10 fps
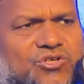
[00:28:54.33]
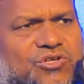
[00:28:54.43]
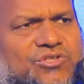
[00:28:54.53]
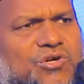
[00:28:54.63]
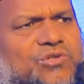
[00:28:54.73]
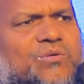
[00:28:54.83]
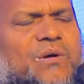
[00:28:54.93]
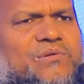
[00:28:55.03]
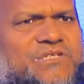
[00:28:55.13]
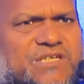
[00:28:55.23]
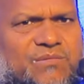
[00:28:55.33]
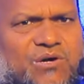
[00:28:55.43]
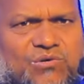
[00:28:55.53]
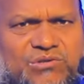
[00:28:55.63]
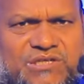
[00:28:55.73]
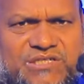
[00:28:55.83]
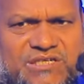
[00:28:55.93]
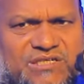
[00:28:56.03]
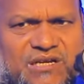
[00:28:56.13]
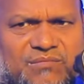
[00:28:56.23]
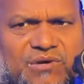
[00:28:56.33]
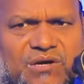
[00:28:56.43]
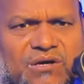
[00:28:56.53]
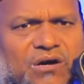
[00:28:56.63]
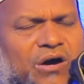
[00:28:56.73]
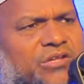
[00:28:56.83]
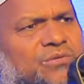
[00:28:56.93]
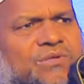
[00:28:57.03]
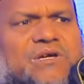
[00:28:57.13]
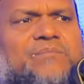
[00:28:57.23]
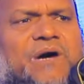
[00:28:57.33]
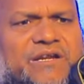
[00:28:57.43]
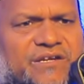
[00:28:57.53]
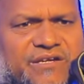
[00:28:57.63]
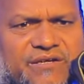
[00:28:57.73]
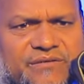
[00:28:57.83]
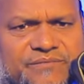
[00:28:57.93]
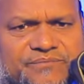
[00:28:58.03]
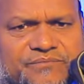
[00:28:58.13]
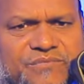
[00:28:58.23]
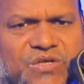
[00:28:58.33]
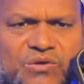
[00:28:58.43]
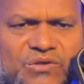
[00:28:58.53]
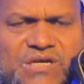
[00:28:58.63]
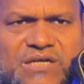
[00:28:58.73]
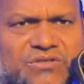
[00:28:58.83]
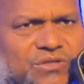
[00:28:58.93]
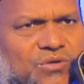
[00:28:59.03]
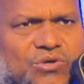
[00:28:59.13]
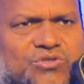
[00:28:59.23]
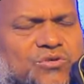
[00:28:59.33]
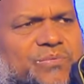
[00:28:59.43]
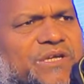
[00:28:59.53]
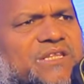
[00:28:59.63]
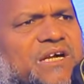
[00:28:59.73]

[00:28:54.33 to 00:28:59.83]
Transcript: যথাযথভাবে সেবা করতে চেয়েছিলাম হয়তোবা তা পারিনি কোনো জায়গায় যদি কষ্ট পেয়ে